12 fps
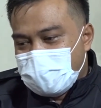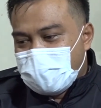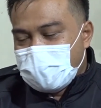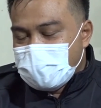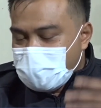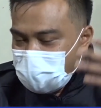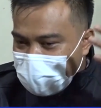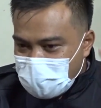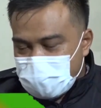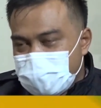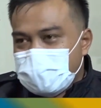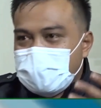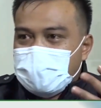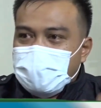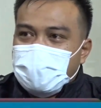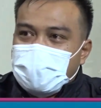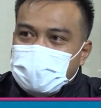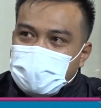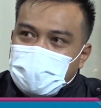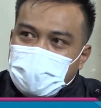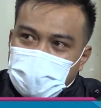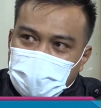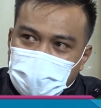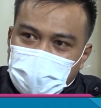hindari termasuk nanti pelaksanaannya di